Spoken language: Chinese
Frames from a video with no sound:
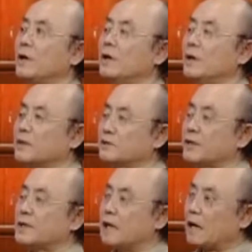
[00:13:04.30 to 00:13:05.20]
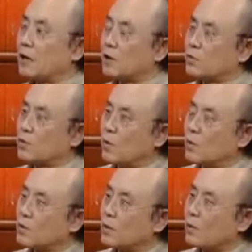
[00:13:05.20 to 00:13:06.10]
个，所以你看，很
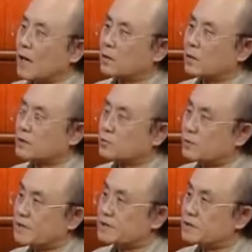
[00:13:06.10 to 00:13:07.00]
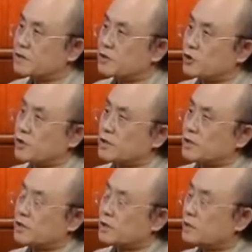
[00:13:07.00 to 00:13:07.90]
多那个外国的驻北京的记者，那
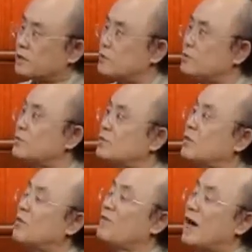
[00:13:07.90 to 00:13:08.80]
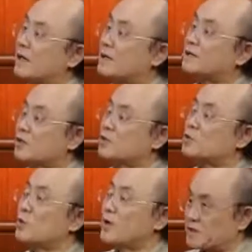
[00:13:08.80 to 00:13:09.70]
个都发了这个
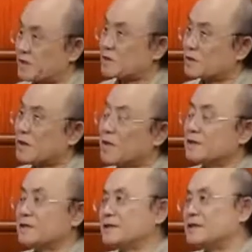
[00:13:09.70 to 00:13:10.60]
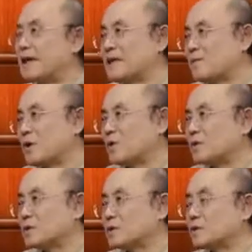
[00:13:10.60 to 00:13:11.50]
重要的消息。你演一个贝
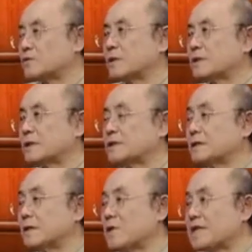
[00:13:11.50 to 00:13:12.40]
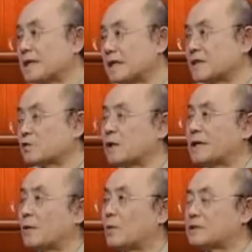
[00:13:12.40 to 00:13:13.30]
多芬是个重要的消息。那么你刚才说
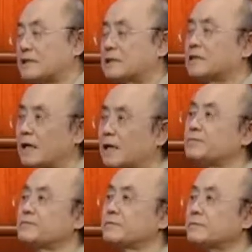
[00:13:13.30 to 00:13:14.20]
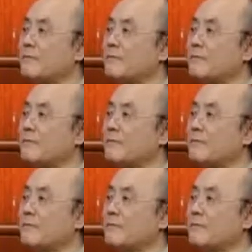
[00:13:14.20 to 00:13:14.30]
的那个，我就想起来，